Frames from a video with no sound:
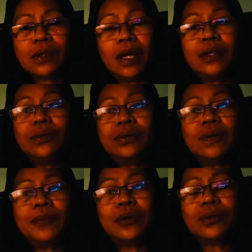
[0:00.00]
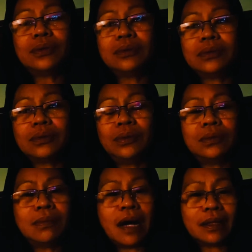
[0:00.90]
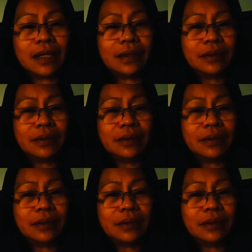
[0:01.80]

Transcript: I don't know po kung bakit.